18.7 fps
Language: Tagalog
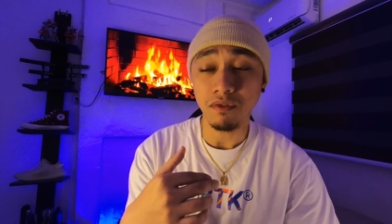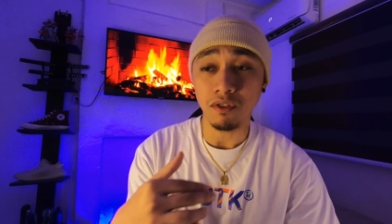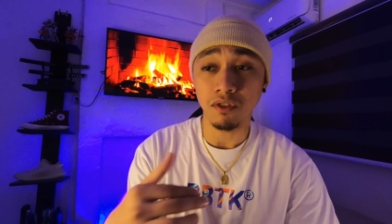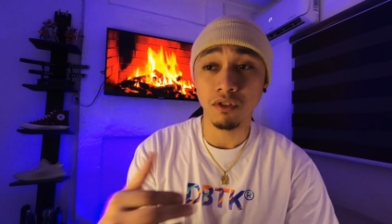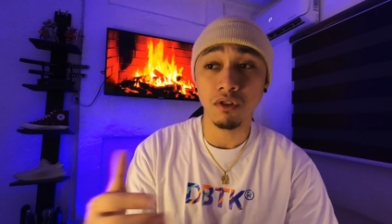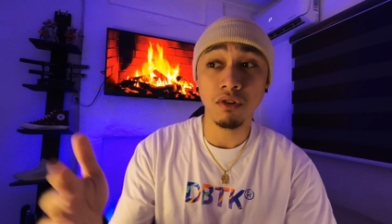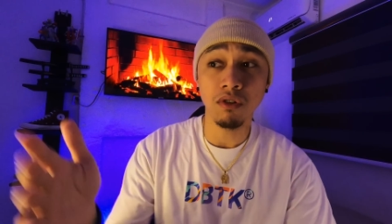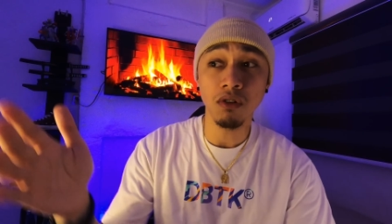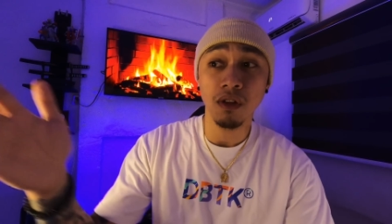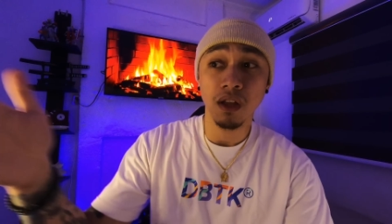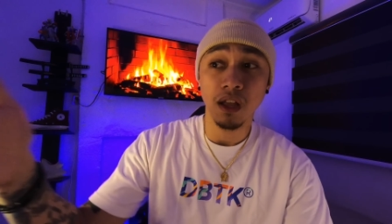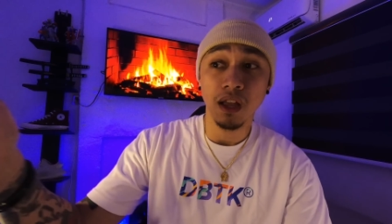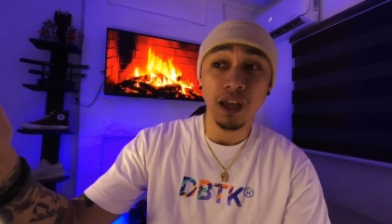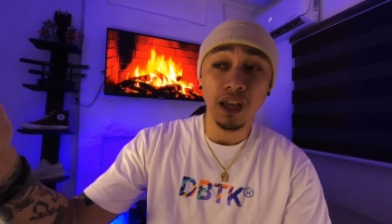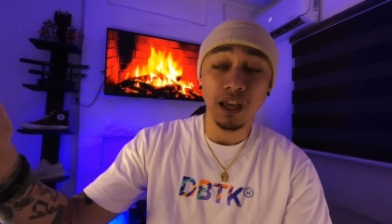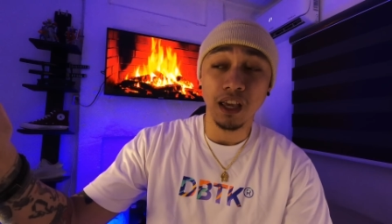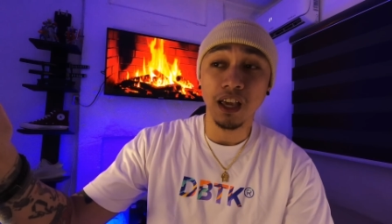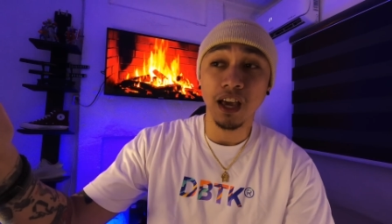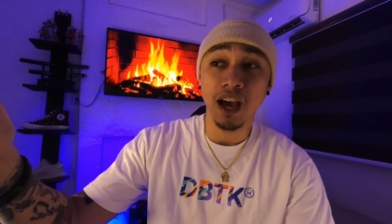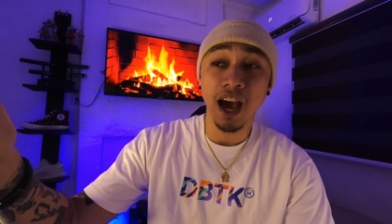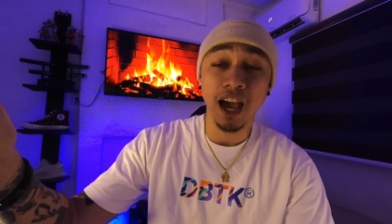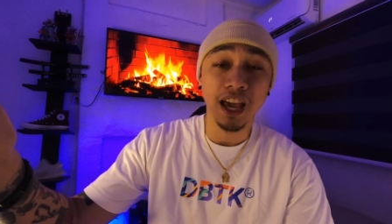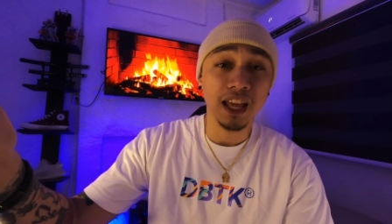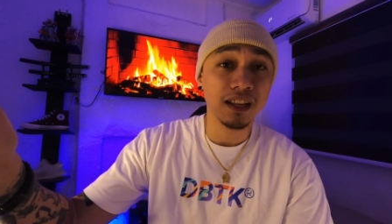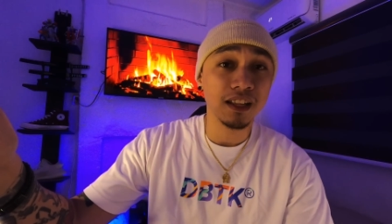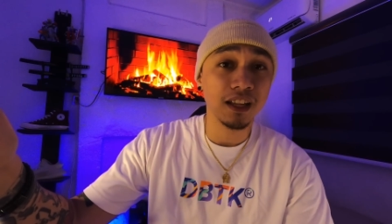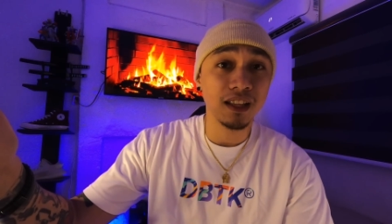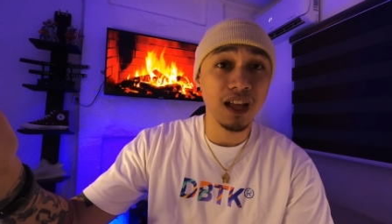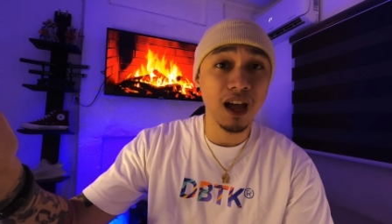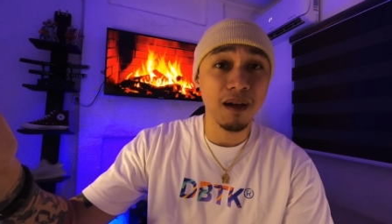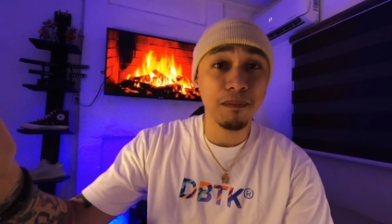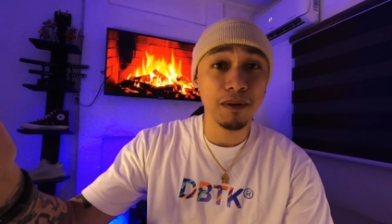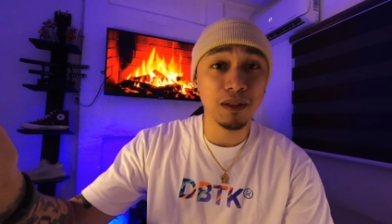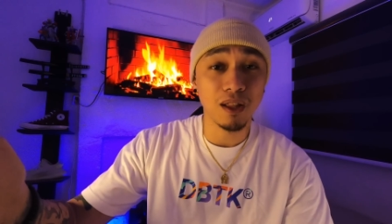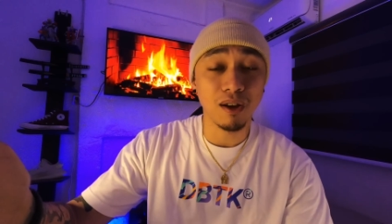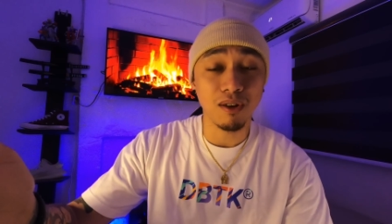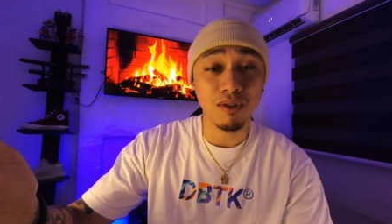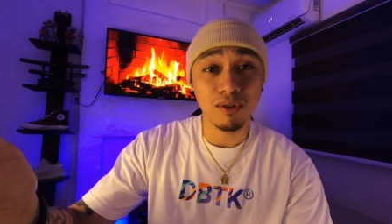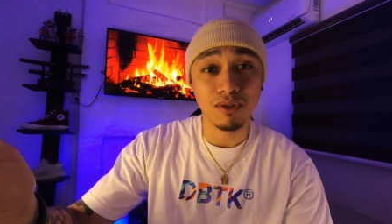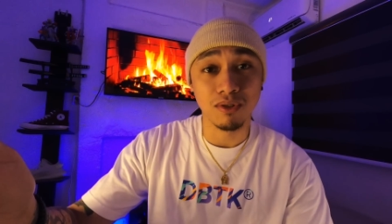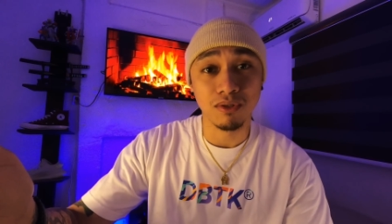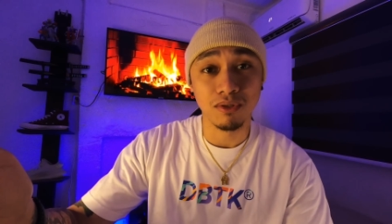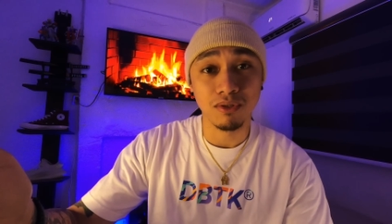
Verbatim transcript: No? I-hire na dapat ako.